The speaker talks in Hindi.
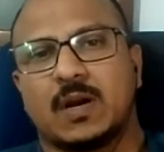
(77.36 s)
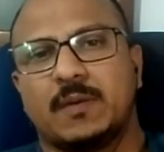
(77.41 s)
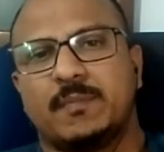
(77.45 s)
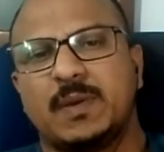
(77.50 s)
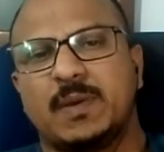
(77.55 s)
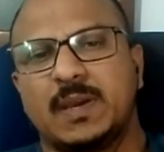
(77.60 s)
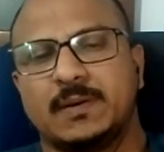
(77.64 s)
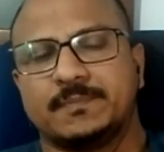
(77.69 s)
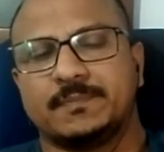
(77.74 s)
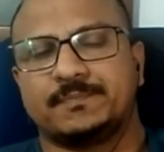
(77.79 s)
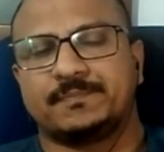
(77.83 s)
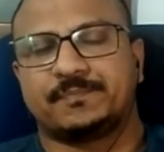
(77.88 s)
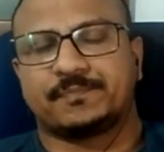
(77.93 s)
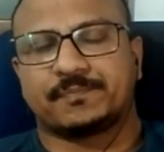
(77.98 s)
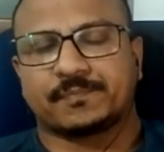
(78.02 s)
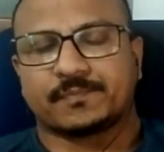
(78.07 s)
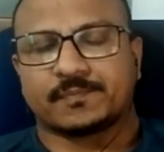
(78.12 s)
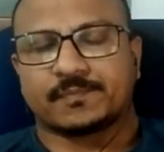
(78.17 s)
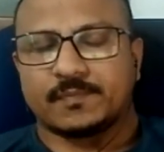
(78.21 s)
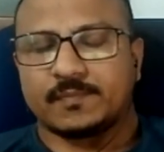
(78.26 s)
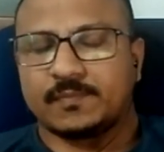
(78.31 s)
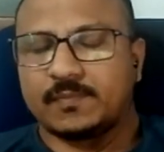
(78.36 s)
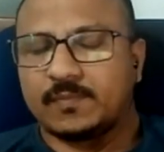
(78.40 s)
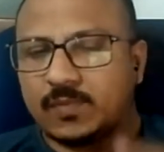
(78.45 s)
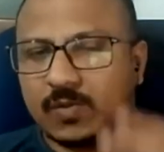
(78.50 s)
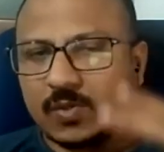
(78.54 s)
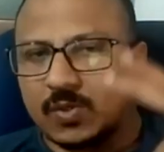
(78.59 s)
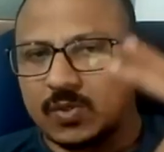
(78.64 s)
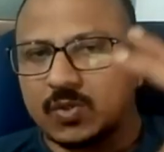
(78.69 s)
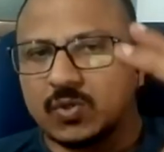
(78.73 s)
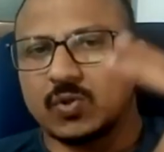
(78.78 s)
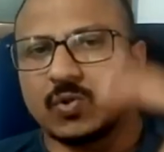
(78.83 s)
अभी
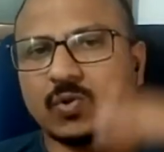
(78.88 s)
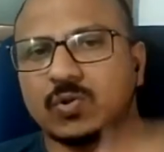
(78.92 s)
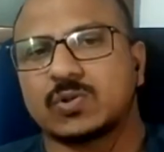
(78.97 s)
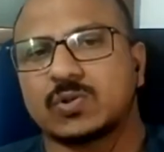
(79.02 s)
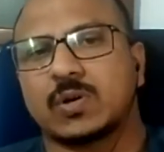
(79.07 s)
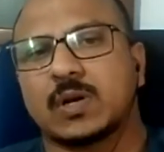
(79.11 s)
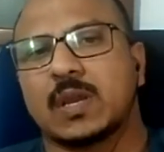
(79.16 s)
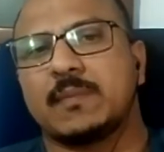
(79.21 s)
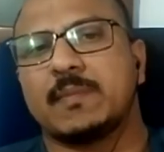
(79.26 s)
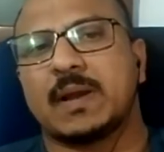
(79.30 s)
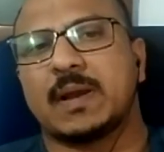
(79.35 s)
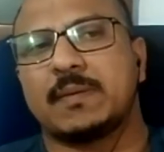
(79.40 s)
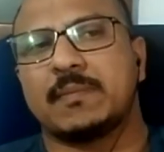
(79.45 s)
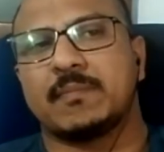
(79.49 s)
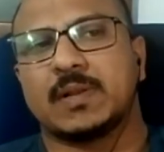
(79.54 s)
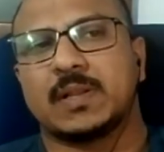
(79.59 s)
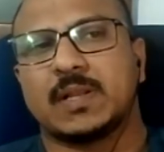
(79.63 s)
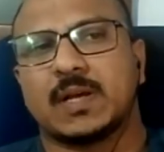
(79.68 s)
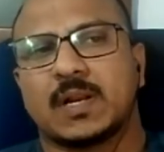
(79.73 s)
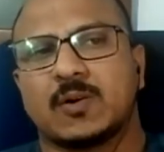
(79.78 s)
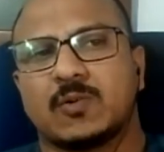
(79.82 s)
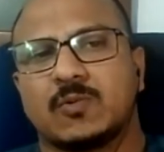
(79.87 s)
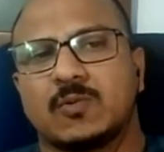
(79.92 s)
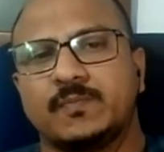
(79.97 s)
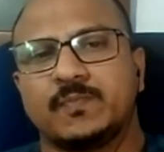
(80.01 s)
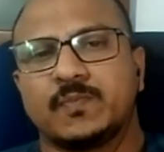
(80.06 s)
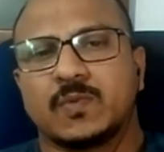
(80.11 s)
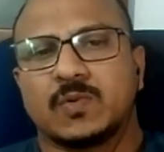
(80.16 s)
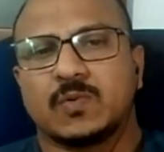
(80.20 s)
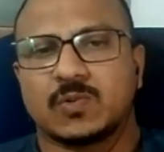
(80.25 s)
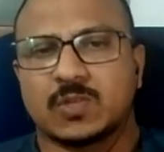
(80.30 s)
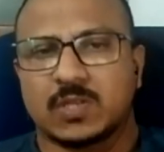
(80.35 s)
जो दो स्टॉक के बारे में बता रहा हूँ
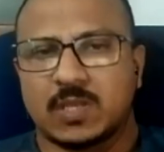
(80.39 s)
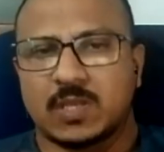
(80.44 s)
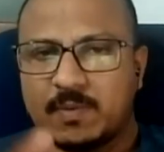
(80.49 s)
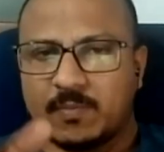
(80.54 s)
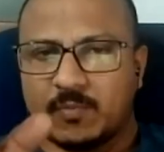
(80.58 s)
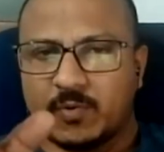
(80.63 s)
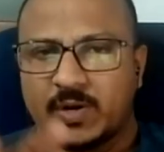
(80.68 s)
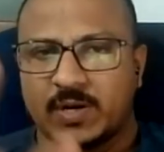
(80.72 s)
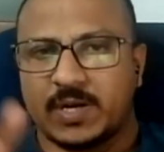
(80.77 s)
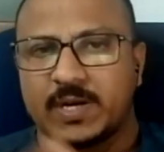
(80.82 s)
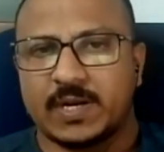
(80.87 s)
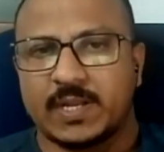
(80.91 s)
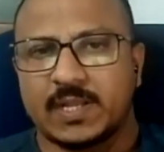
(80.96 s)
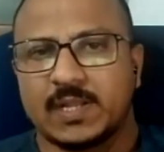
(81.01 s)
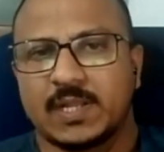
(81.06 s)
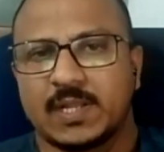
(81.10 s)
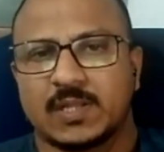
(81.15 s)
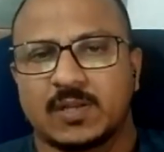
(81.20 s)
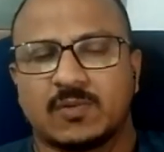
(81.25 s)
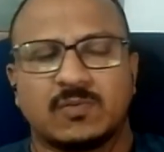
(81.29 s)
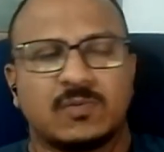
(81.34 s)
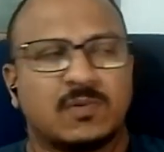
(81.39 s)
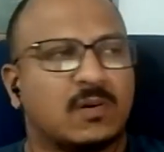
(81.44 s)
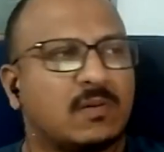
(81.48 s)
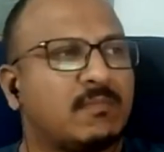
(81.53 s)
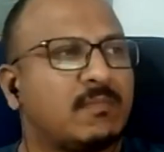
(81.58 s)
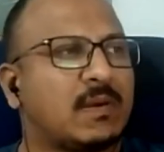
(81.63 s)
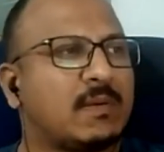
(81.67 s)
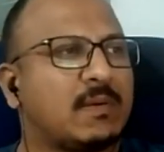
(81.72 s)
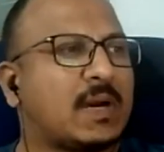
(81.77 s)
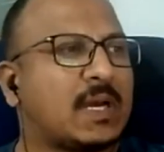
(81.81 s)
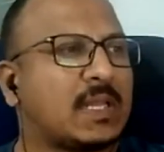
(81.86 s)
उसके मैं पूरी डिटेल देता हूँ
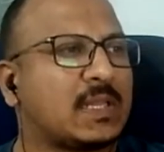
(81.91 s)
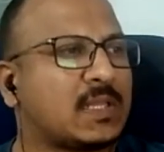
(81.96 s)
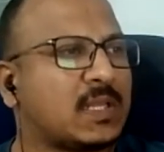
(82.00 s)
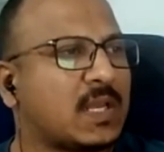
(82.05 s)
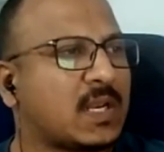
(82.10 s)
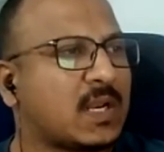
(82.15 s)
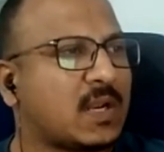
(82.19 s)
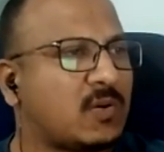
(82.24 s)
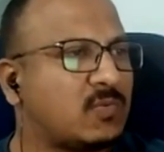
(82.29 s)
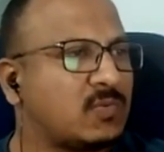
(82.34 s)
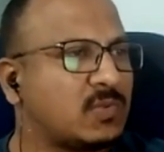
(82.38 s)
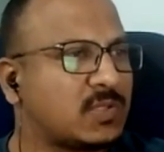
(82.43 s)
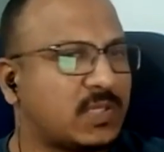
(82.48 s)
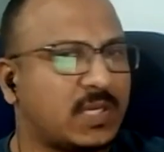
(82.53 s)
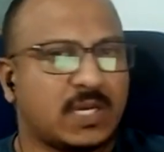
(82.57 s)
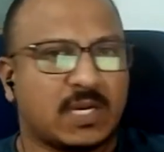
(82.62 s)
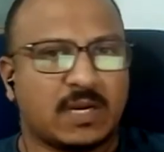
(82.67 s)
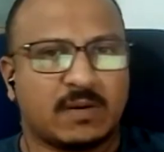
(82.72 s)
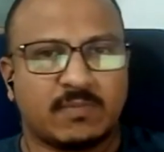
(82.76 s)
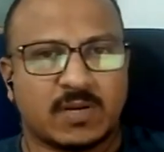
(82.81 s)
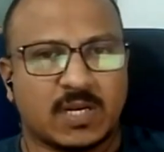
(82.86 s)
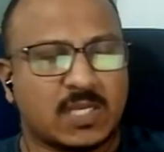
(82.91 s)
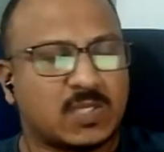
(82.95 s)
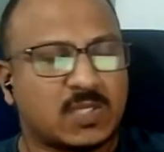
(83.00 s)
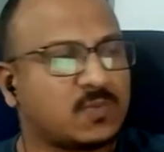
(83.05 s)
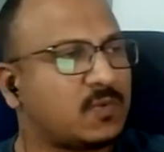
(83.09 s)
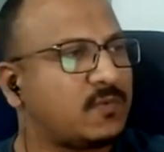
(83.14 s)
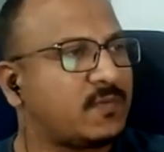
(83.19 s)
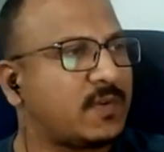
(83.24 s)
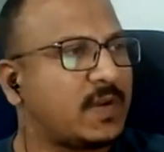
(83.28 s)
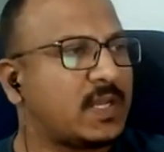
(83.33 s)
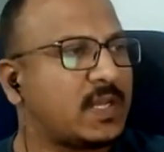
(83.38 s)
मैं बात कर रहा हूँ श्रीराम
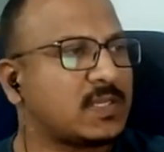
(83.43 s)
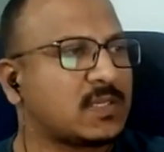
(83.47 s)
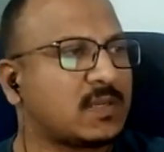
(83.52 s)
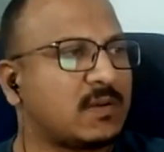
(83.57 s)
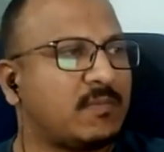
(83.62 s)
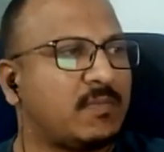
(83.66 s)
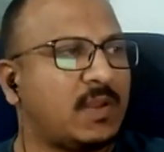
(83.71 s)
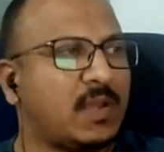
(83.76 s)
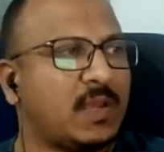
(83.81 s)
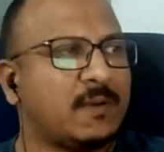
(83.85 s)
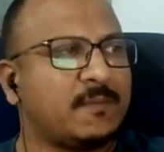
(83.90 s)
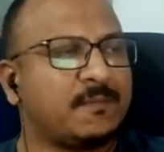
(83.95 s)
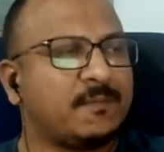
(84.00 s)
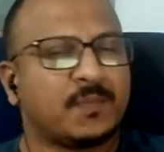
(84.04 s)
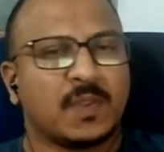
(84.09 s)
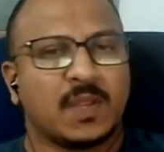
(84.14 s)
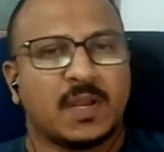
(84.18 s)
ट्रांसपोर्ट फाइनेंस कंपनी की